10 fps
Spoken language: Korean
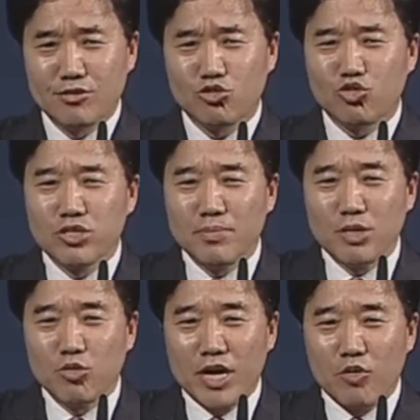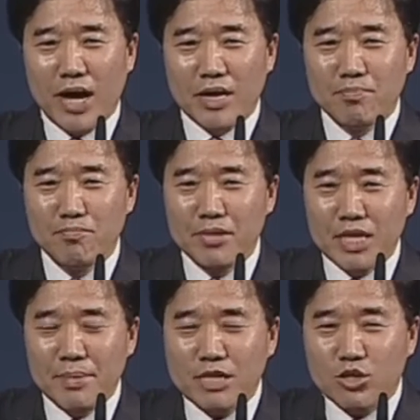주님이 우리를 위하여
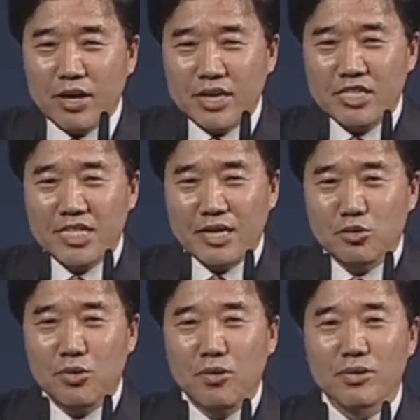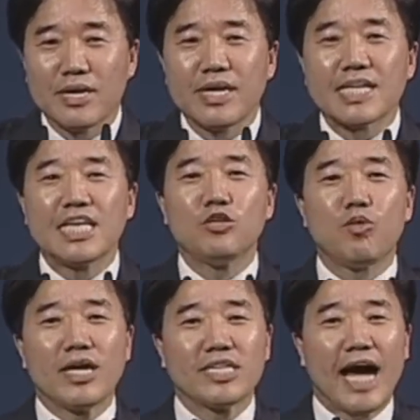믿음이 떨어지지 않도록
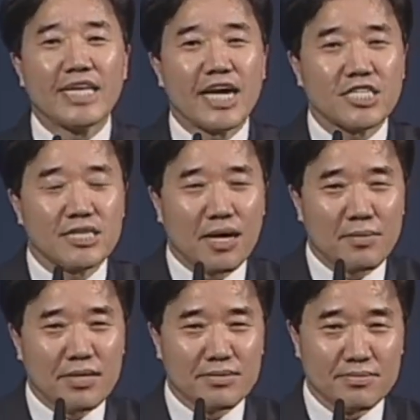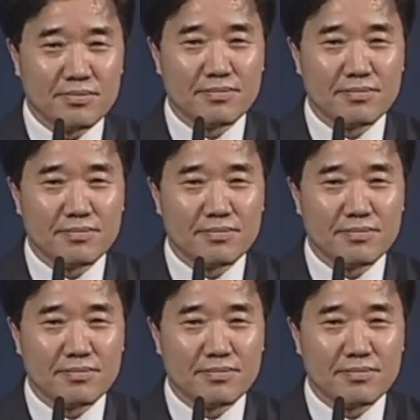기도하지 아니하신다면